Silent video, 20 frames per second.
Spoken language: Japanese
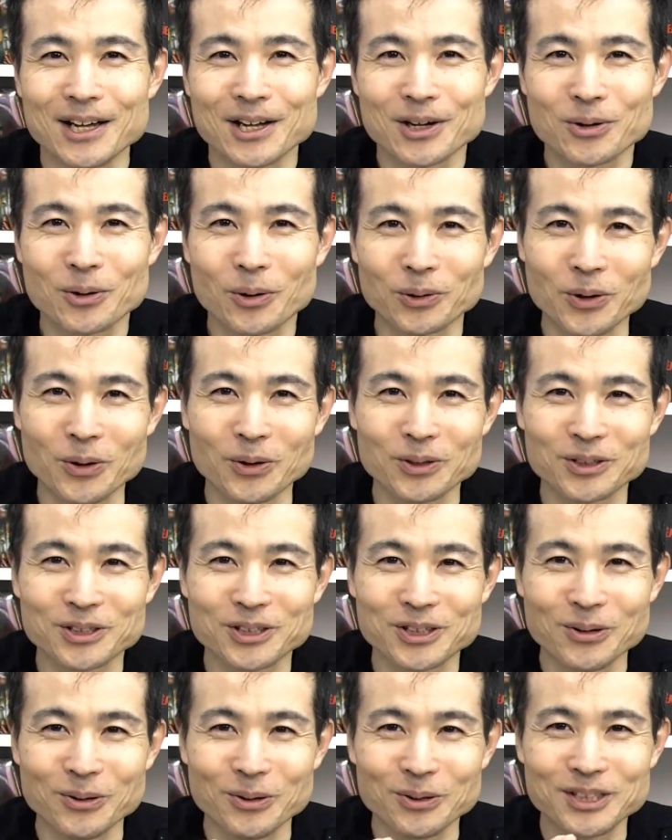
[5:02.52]
この
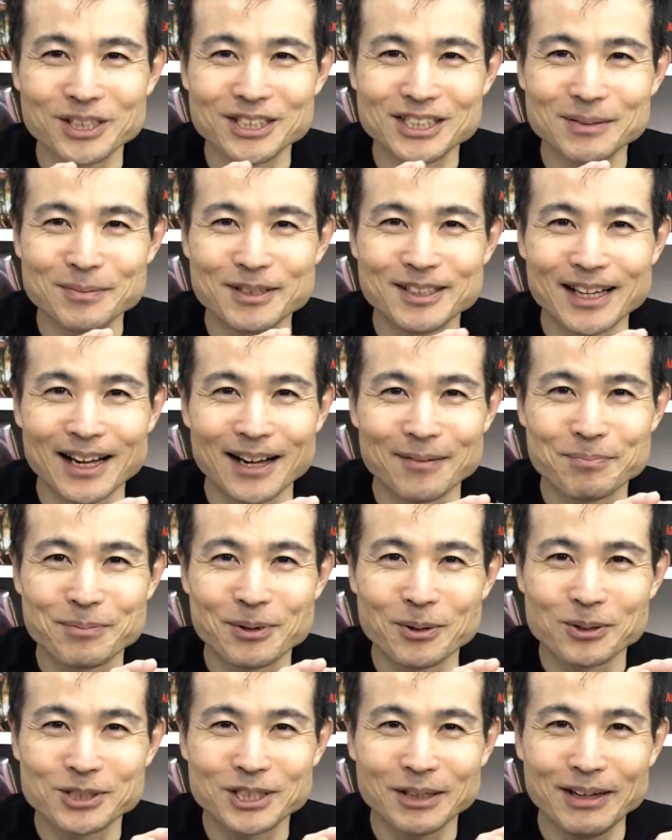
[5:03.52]
狂気じみた
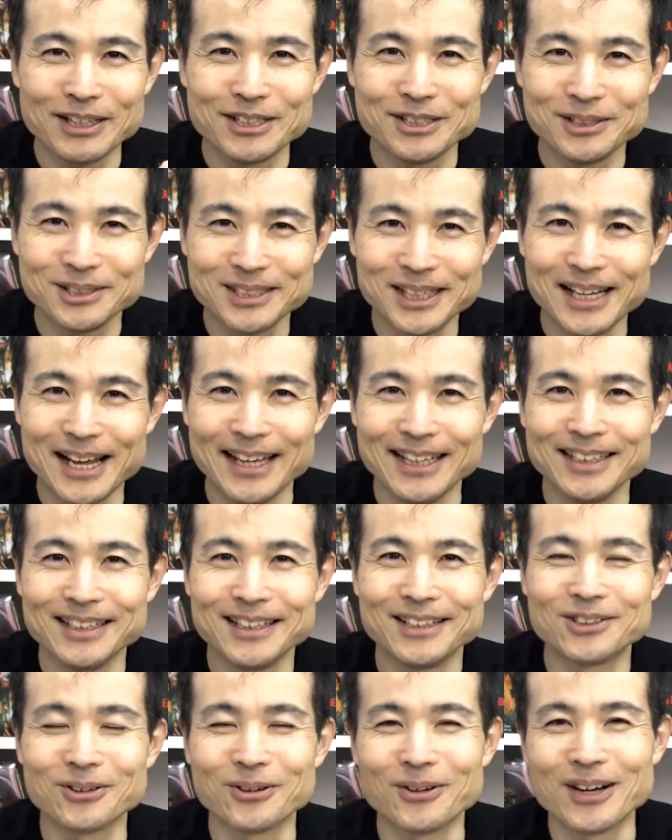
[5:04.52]
描写は許せない
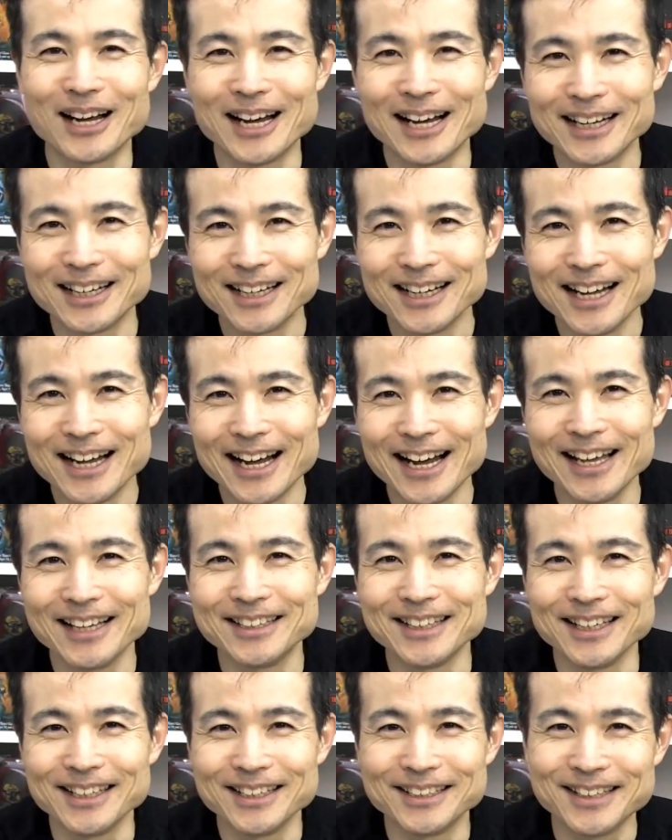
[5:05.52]
と、あえ
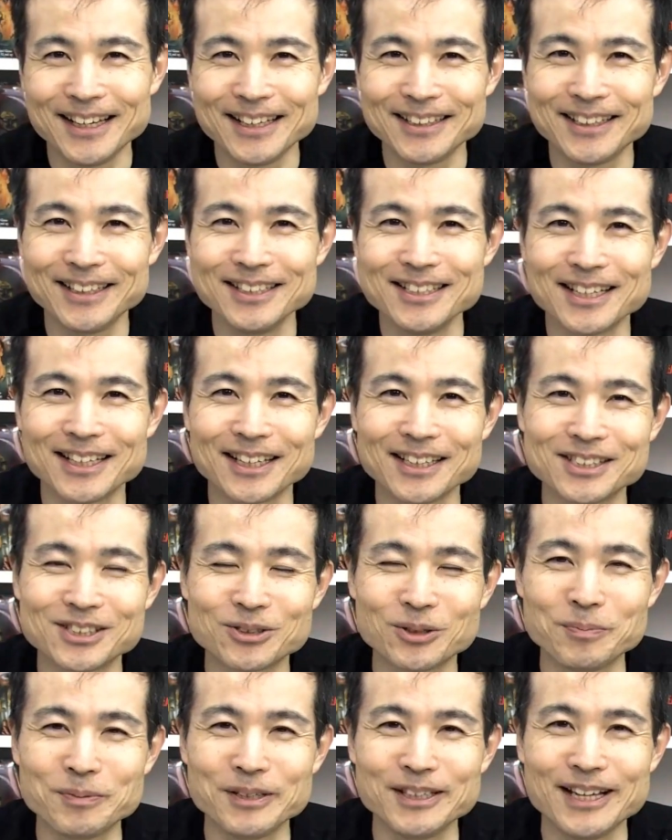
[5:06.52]
て否定的な
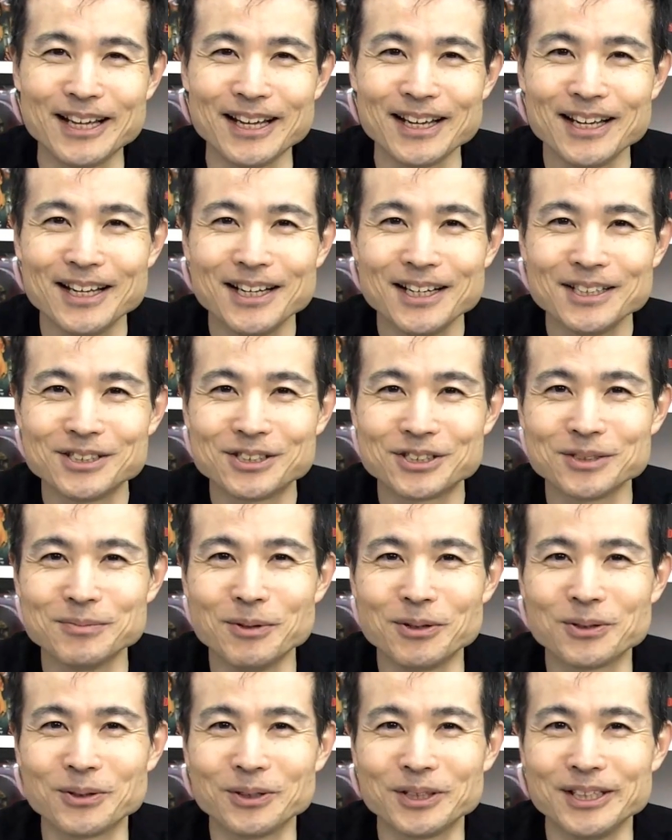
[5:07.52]
キャッチコピーで注
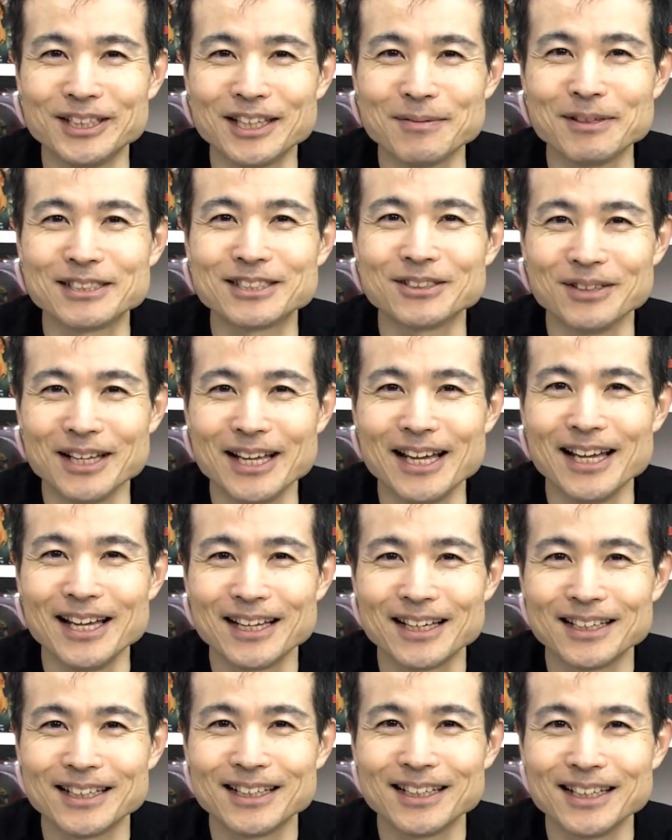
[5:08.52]
目を引いてますよね。
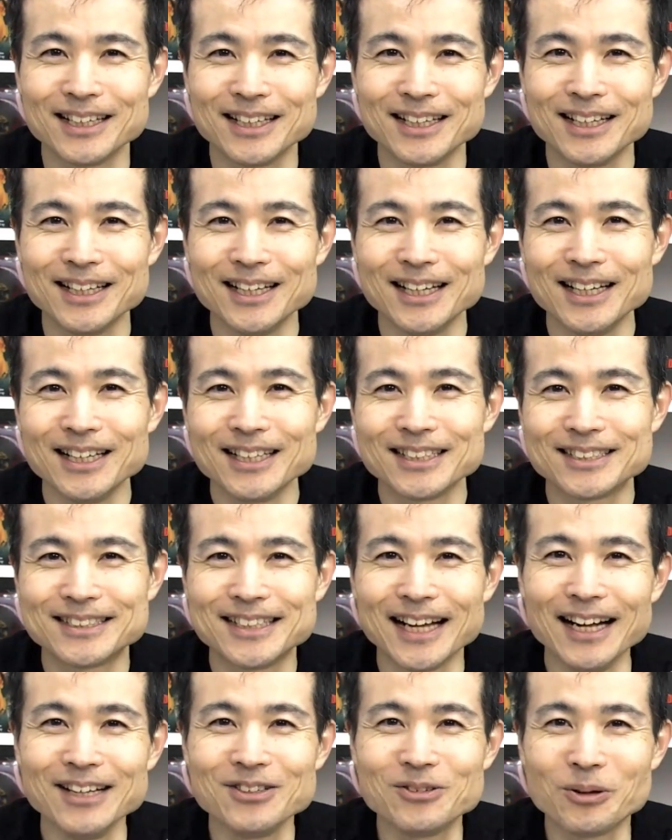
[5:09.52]

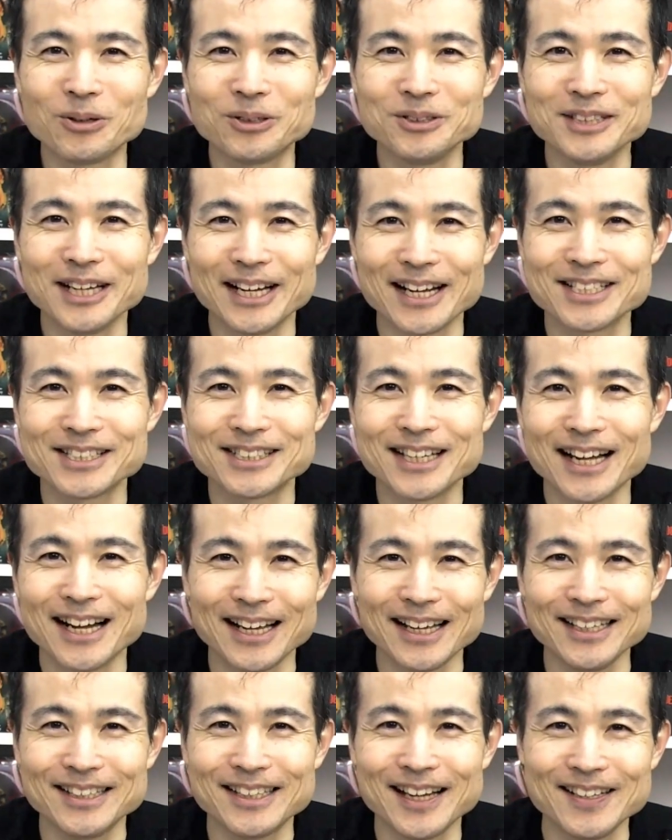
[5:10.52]
残酷慣れした
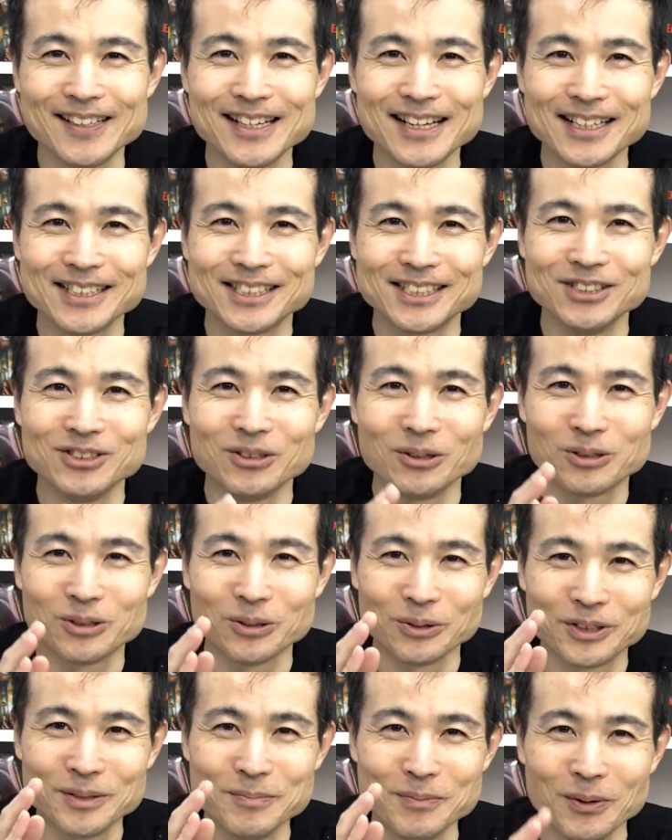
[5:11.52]
イタリア人の
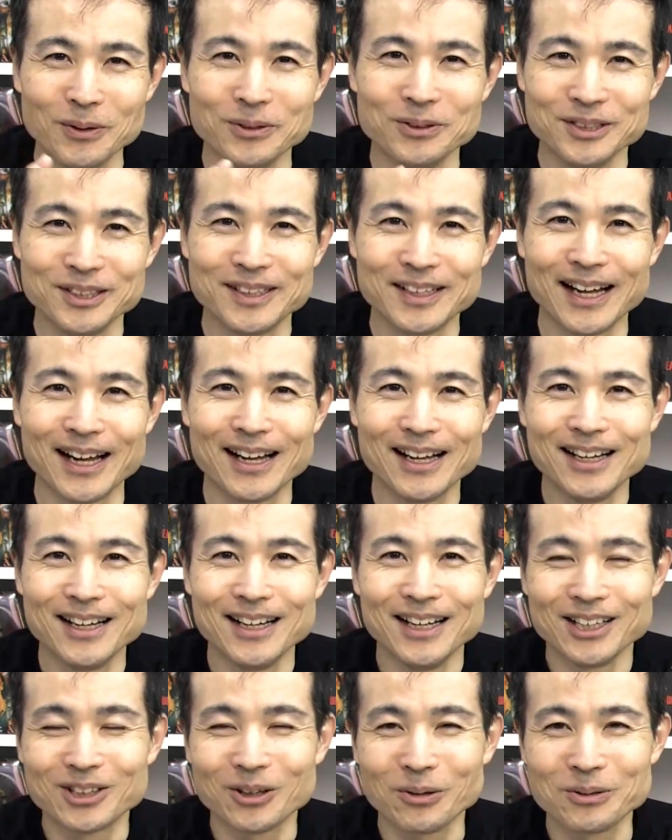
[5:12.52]
度肝を抜いた
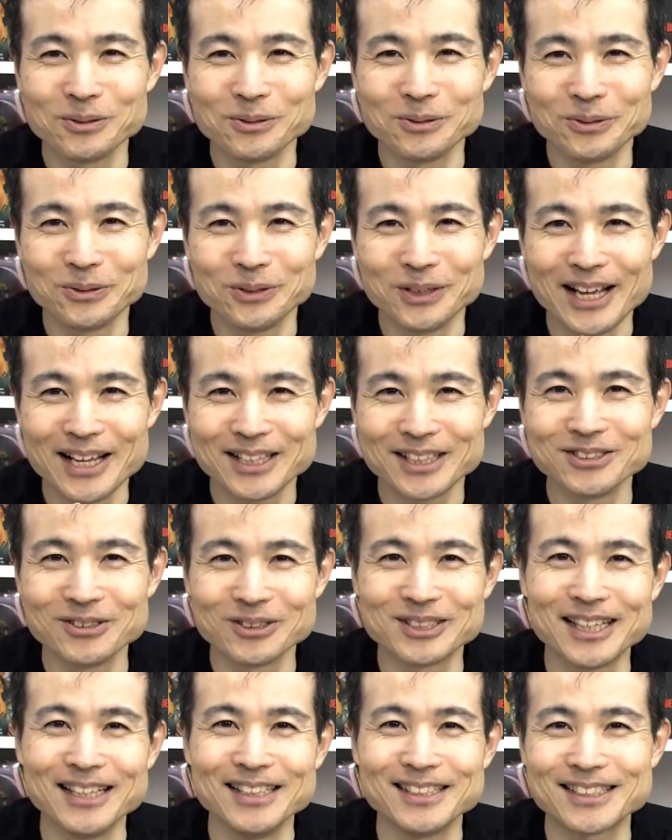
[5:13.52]
というフレーズの
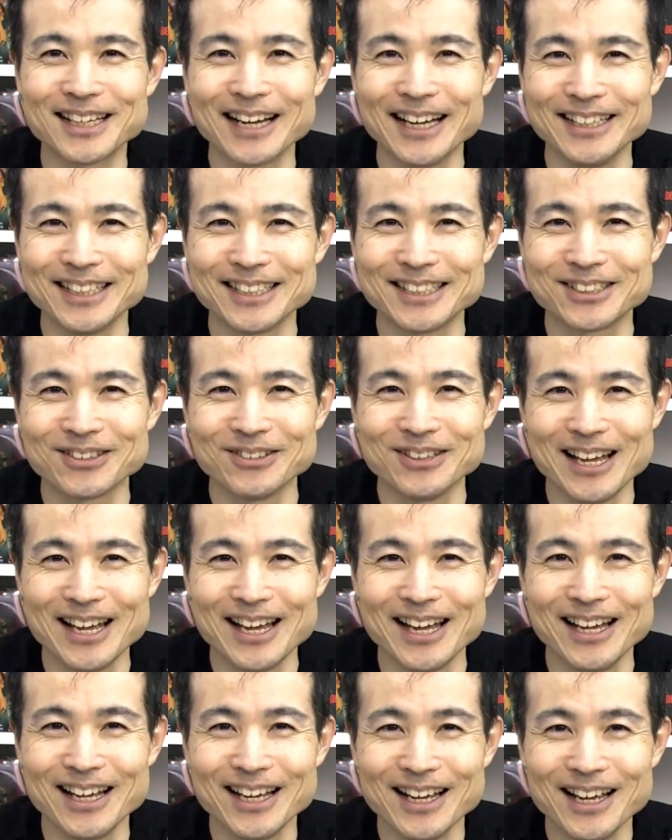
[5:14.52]
センスがいいですよね。